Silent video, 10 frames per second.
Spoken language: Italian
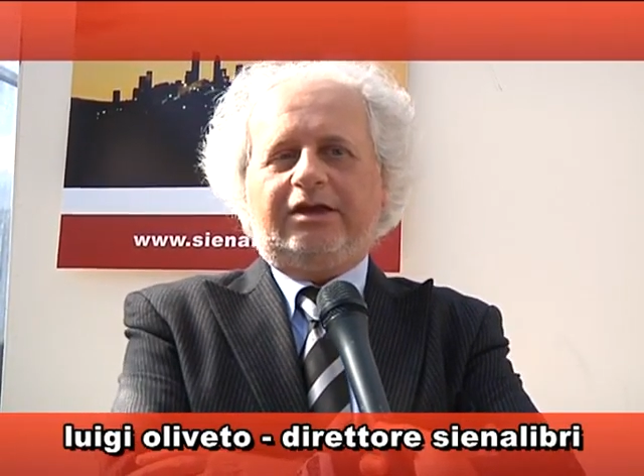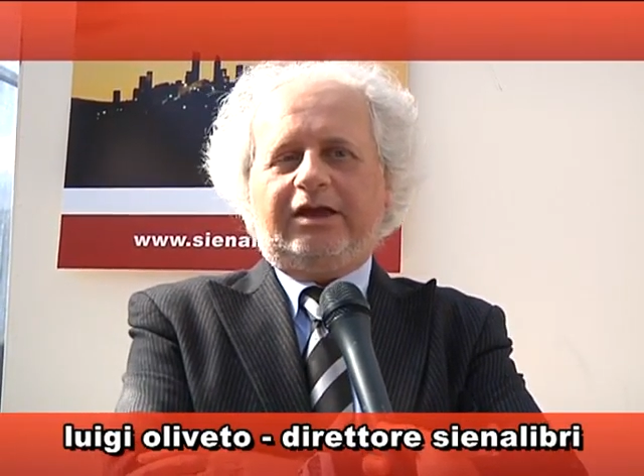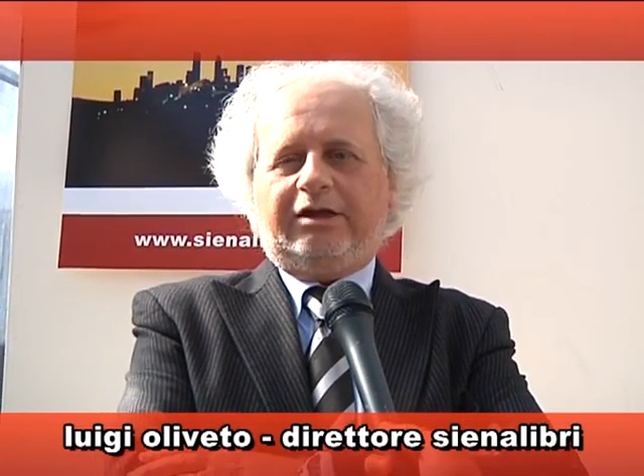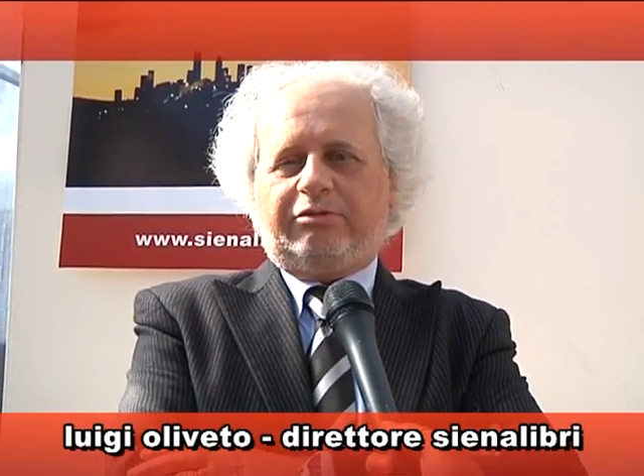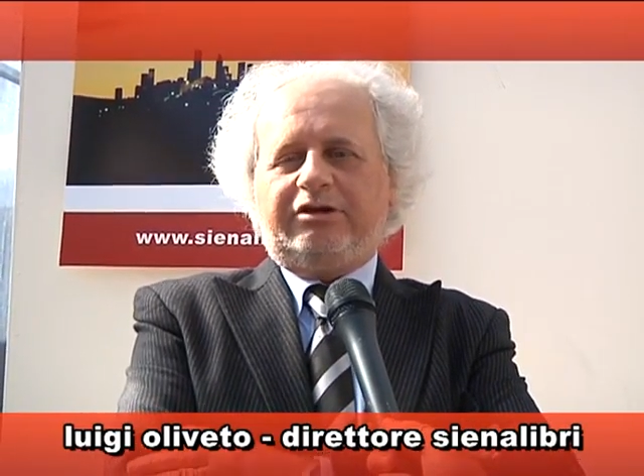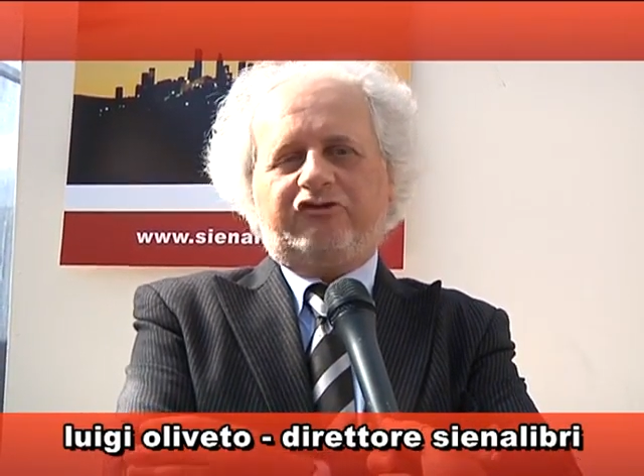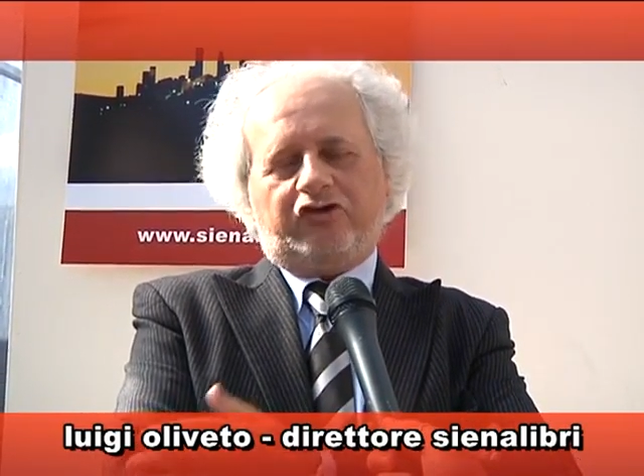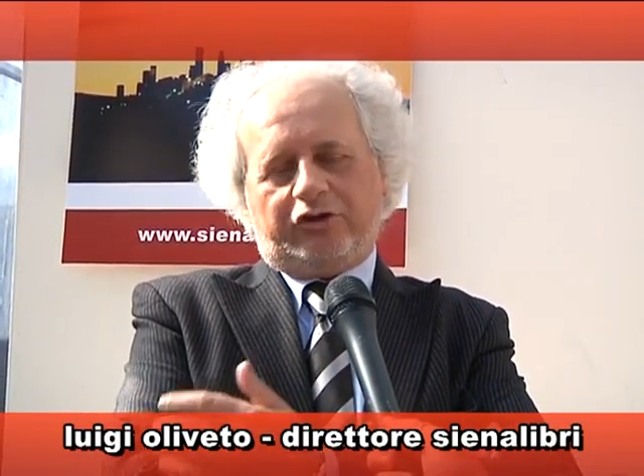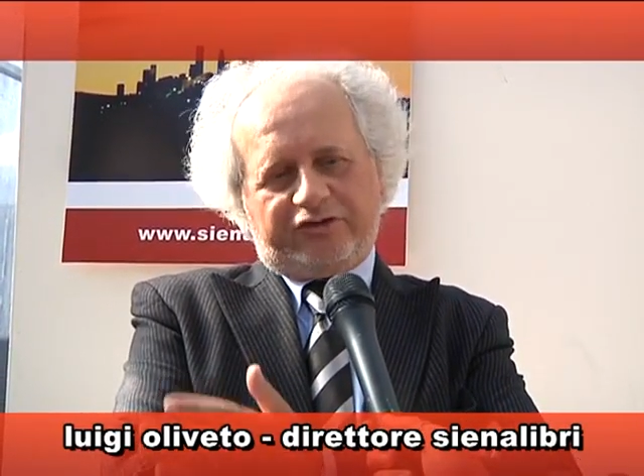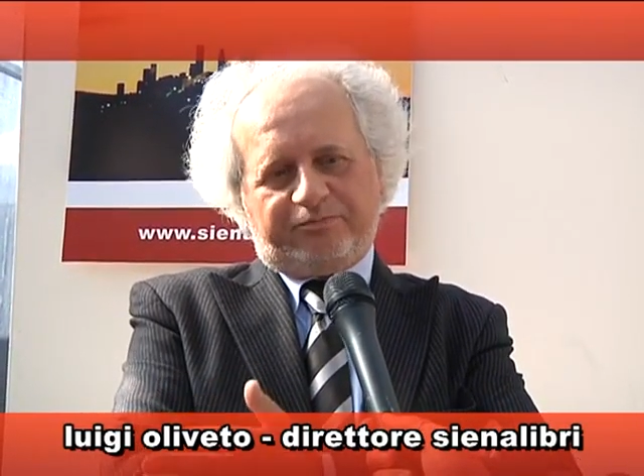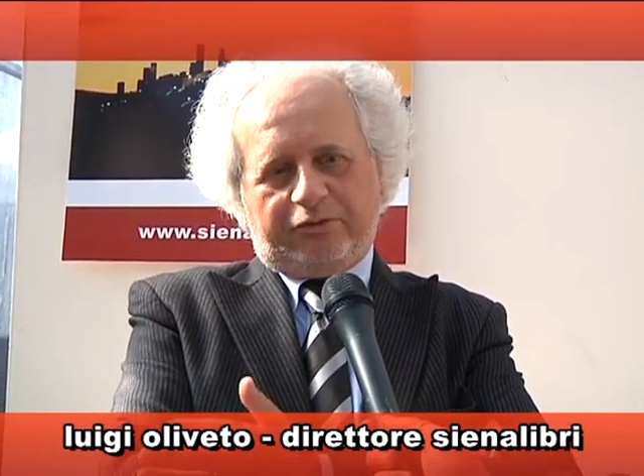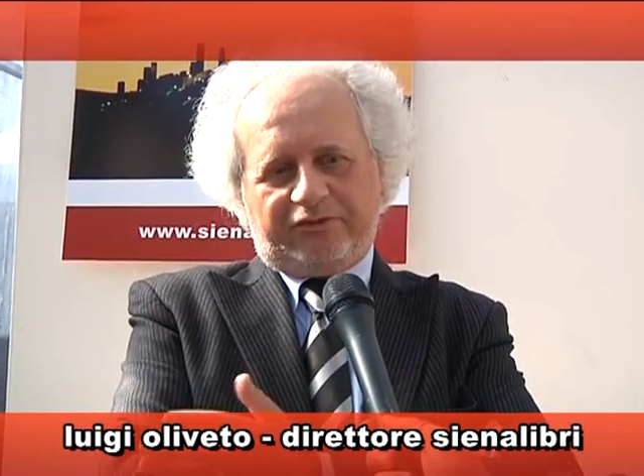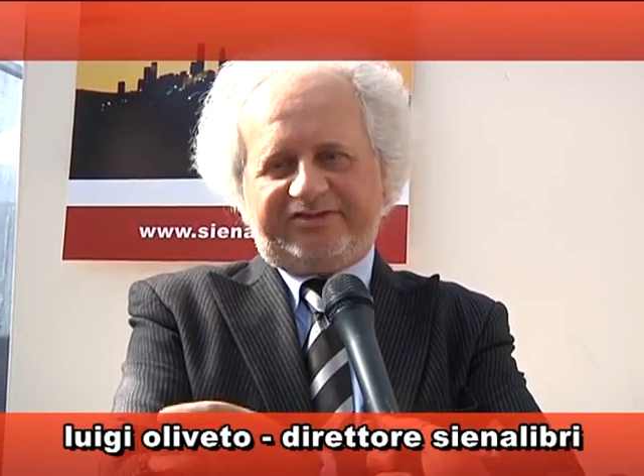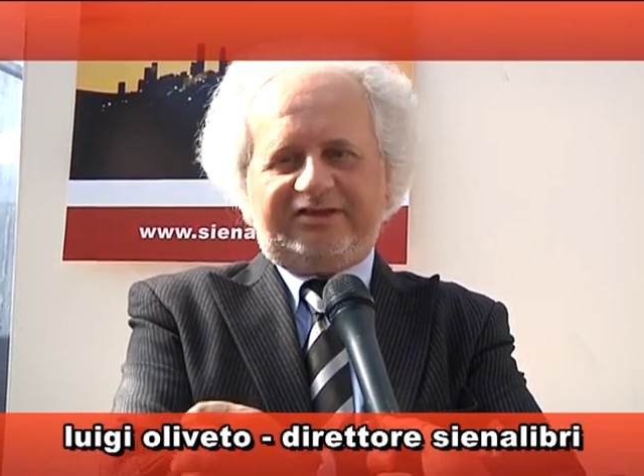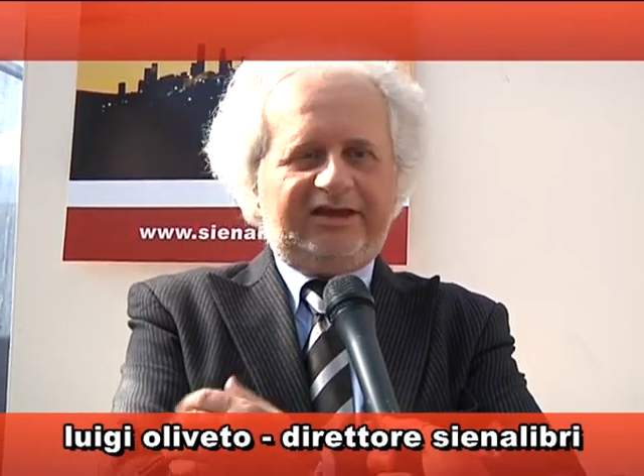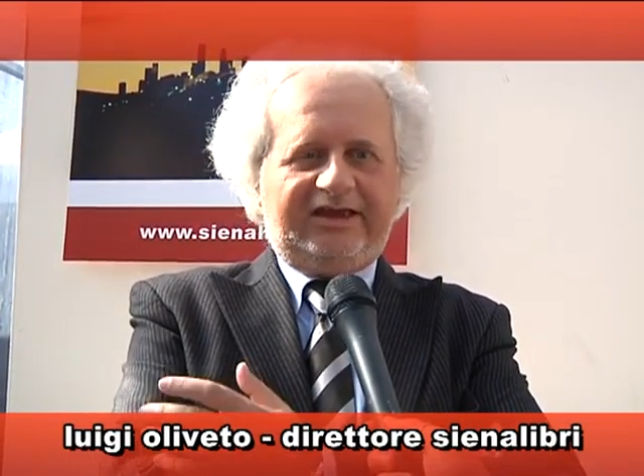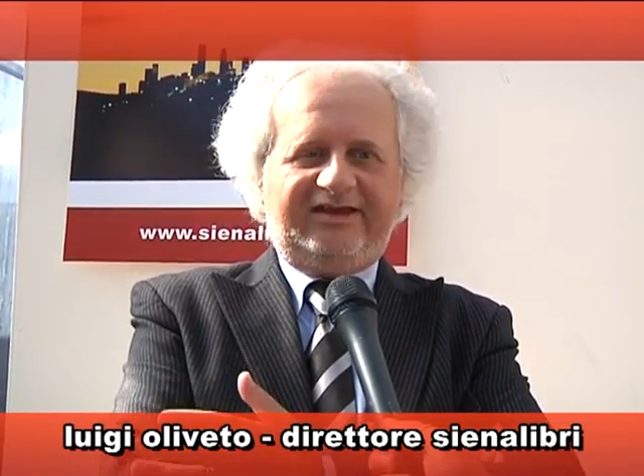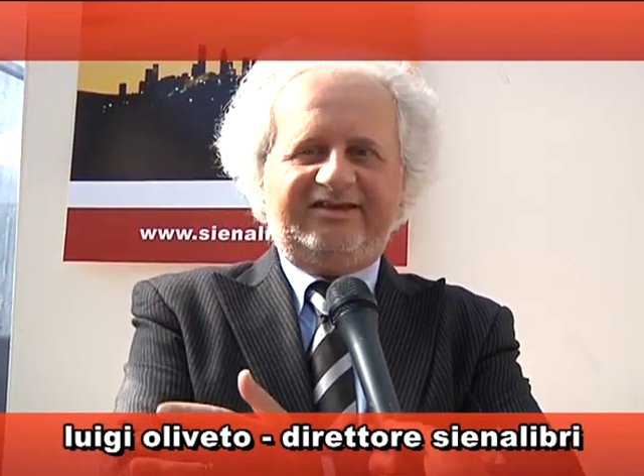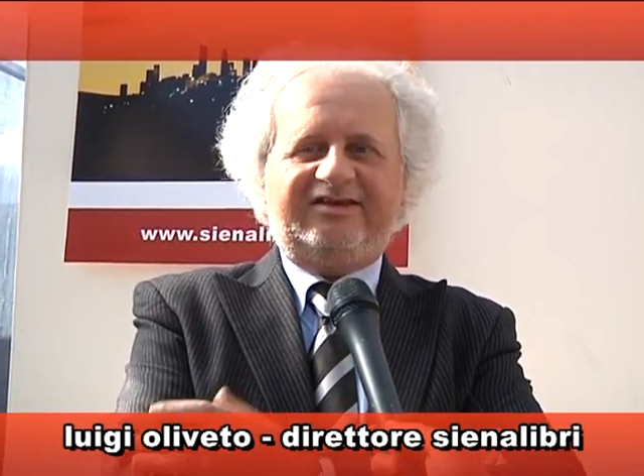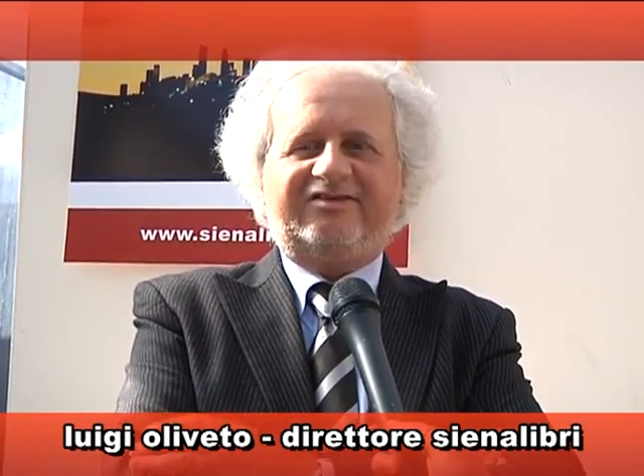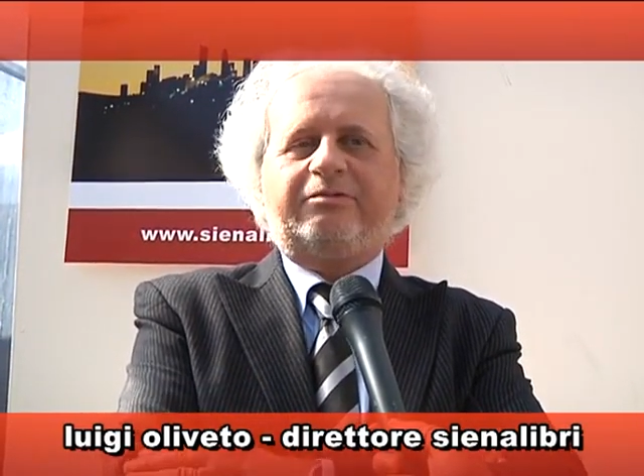e quindi sono esposti e eh,